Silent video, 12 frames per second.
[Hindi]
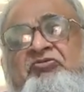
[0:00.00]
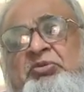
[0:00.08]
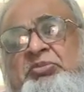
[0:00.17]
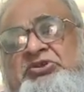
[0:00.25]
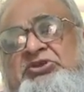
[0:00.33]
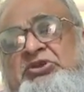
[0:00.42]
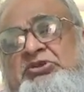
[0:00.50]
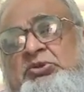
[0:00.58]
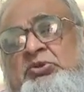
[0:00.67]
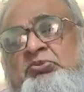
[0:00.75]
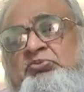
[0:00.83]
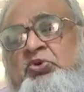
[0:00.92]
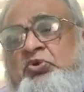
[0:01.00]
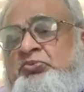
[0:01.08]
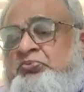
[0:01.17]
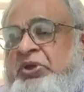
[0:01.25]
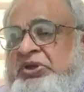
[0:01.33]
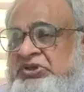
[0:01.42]
काफ़ी बच्चे जो
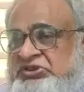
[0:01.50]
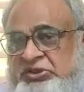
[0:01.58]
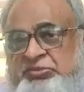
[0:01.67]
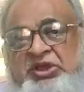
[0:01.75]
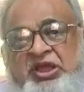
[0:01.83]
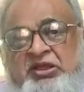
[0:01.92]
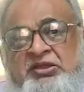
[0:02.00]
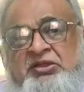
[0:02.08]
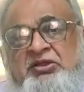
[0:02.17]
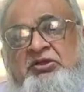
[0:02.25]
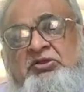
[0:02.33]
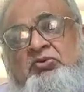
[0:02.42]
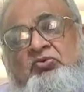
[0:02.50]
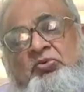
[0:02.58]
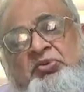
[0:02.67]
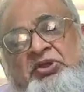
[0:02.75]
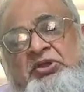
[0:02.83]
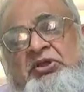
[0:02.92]
बोर्ड पैटर्न से भी आए तो
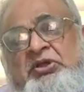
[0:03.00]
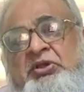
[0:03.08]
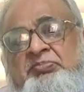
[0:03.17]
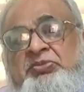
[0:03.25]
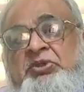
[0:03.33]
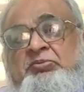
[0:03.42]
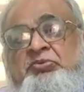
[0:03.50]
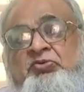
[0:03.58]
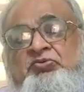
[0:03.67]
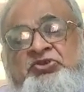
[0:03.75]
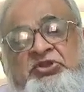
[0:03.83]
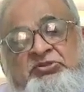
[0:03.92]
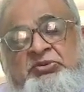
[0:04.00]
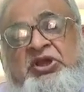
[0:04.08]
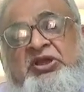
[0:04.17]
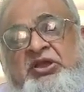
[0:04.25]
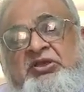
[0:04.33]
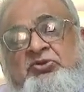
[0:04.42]
वो भी अपने प्रोफेशन
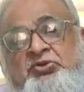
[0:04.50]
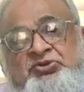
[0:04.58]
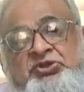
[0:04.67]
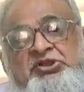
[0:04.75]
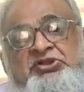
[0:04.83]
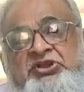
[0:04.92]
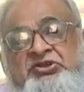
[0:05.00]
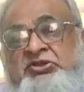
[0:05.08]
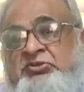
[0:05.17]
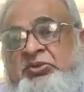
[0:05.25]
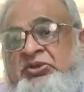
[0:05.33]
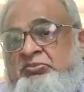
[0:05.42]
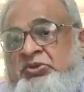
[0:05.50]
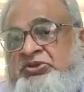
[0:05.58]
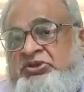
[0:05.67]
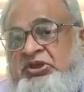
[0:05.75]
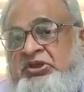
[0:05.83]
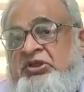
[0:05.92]
में आगे जो स्किल्स है जिनमें
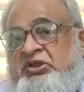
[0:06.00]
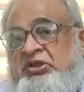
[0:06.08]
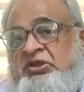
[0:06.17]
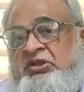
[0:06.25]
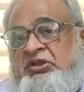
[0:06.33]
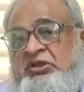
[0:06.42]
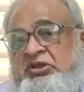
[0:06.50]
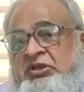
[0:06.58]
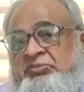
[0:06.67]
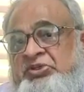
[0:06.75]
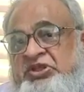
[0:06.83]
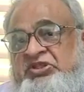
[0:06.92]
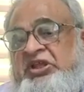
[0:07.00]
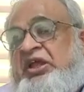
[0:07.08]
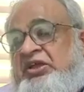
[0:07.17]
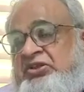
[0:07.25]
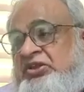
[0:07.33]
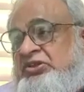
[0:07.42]
बच्चे अपनी
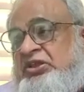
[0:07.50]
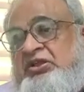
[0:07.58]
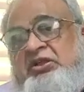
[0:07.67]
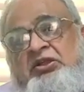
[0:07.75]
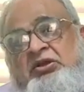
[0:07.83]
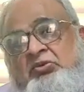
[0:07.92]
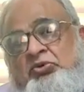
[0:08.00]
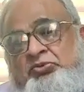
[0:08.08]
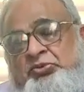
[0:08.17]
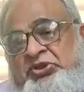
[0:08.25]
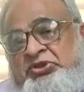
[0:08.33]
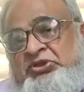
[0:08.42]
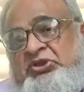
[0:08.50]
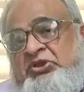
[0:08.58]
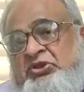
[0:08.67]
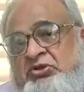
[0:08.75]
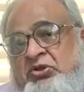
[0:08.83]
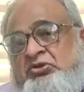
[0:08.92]
सलाहियत रखते उसमें
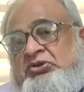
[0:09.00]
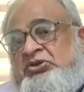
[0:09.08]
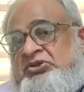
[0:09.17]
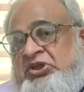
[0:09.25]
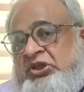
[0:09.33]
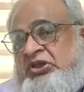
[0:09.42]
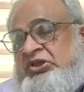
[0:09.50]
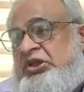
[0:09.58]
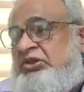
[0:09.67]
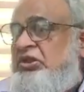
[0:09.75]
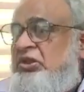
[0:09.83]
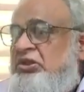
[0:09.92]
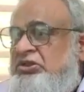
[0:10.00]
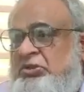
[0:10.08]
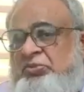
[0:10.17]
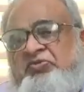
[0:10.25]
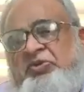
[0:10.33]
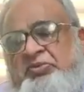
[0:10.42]
इंजीनियर डॉक्टर्स
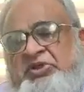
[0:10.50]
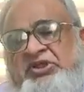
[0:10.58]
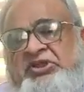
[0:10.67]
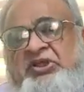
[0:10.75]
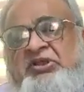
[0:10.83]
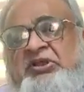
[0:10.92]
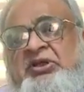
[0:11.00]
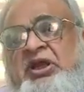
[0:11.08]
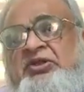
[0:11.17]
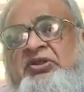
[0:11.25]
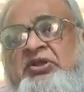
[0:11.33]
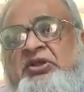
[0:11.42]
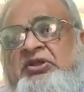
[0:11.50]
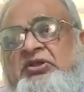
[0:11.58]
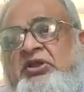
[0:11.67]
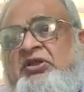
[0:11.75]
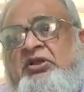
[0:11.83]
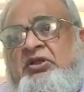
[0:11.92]
आर्किटेक्ट सभी फील्ड में जाते हैं ऐसा
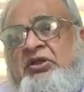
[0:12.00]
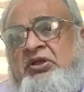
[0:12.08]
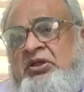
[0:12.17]
नहीं कि